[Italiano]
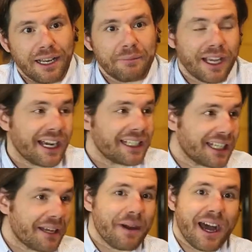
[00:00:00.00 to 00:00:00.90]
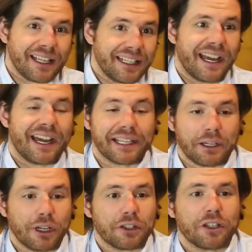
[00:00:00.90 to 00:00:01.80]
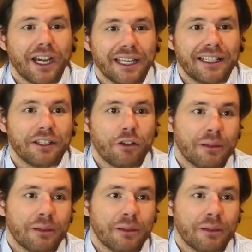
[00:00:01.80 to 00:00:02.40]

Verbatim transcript: la mia ragazza è la Mane, ha anche quattro gatti, noi